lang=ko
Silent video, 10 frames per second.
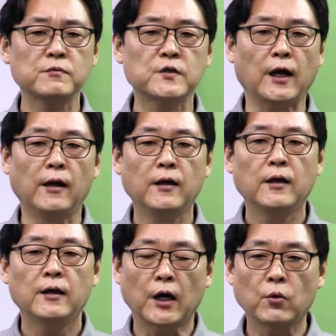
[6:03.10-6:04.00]

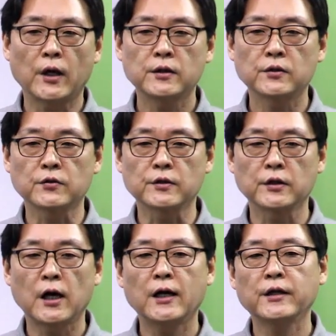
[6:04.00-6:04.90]
심사라고 하는
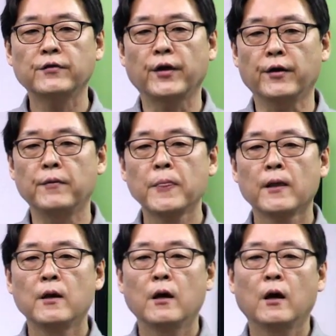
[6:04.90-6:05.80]
것들을 하게 돼요.
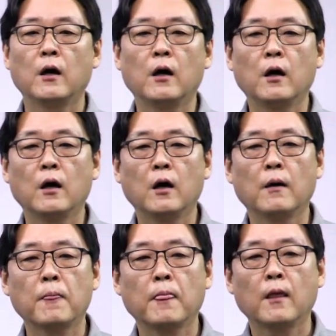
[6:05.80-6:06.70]

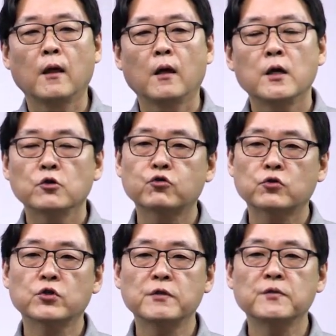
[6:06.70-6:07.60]
아
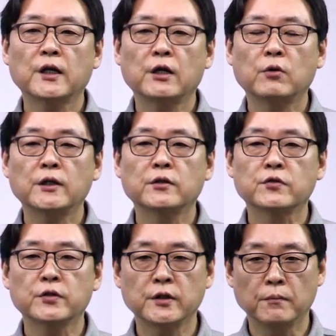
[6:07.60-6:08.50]
축조 심사라고 하는
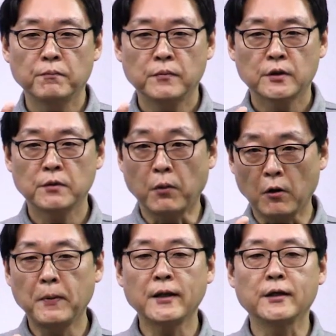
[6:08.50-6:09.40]
것은 그
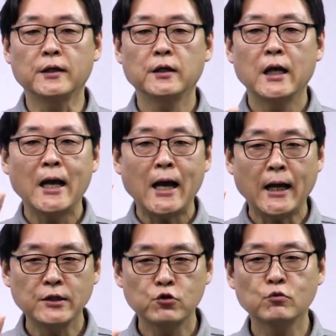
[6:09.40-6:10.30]
법안을
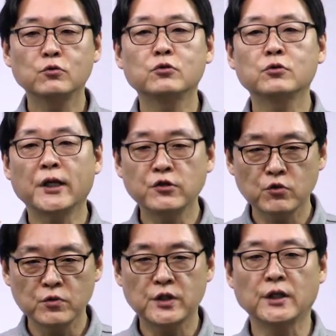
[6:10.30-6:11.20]
한 조문 한
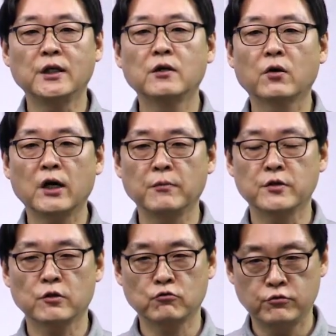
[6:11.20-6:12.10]
조문씩
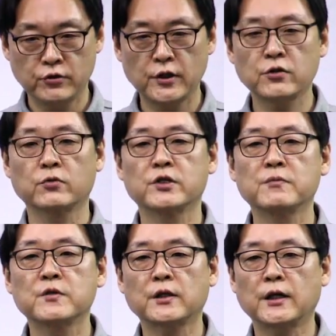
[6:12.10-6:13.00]
읽어가면서 구체적으로
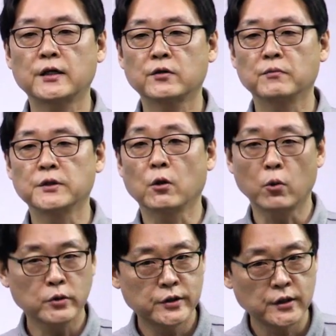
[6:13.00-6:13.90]
심사를 하는 겁니다.
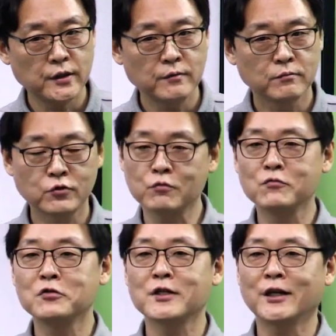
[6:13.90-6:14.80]
혹시 무슨
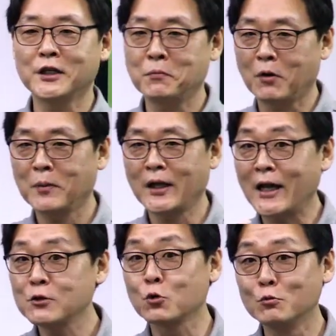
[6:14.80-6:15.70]
문제가 이 법안
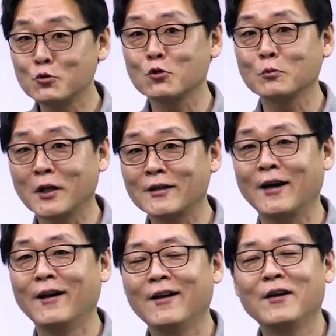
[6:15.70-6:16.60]
한 조문 조문
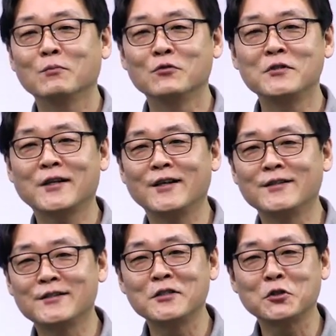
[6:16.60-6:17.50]
하나 문제가
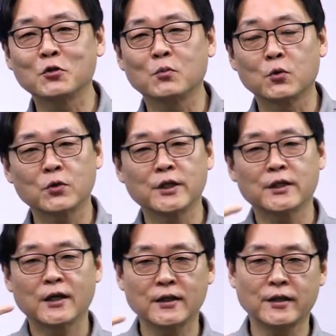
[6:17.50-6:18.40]
있을지도
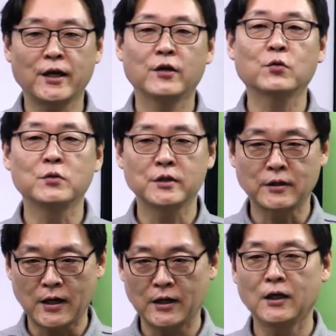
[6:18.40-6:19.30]
모르니까 계속 이제
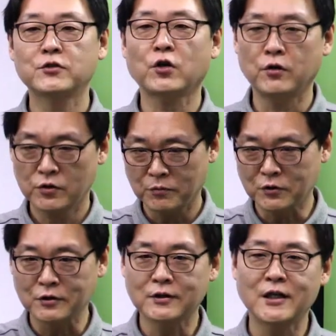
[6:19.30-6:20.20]
다 일,
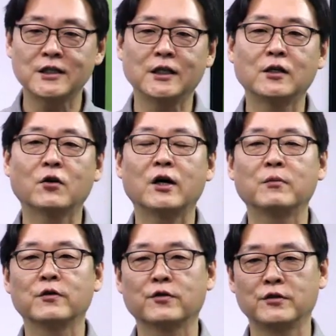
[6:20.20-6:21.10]
처음부터 끝까지
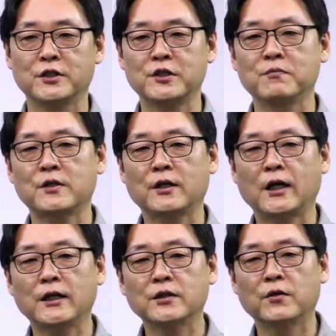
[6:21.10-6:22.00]
읽어가면서 이제
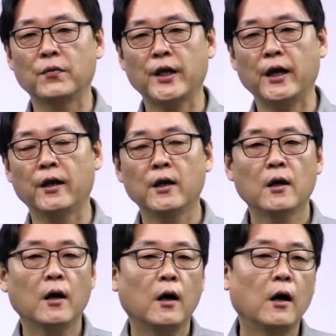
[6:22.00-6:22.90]
심사를 하는 건데
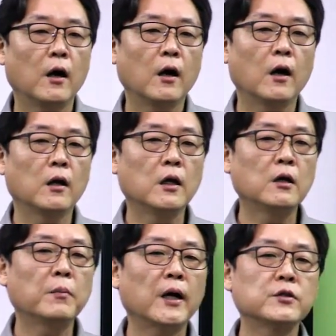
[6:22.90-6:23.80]
아,
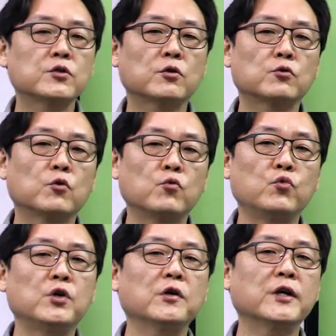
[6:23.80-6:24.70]
일반적으로
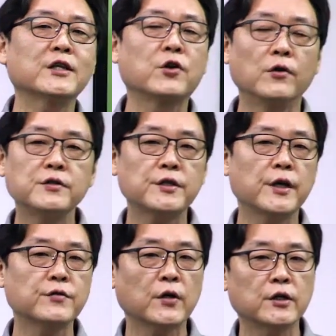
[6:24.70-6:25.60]
위원회
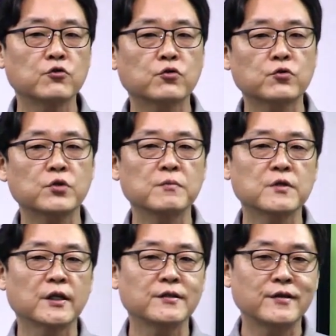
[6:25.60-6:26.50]
전체에서 하는 축조
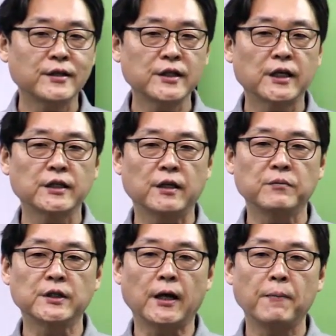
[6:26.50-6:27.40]
심사는 생략이
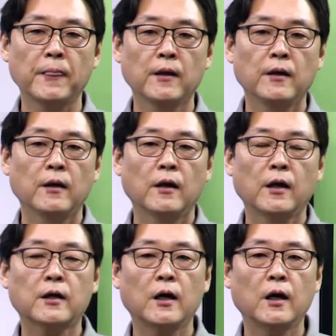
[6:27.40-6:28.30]
됩니다.
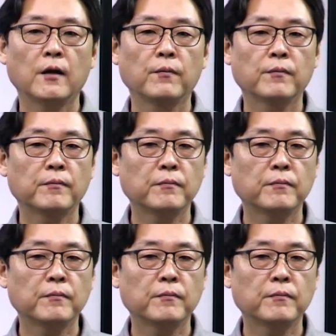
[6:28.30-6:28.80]
그러니까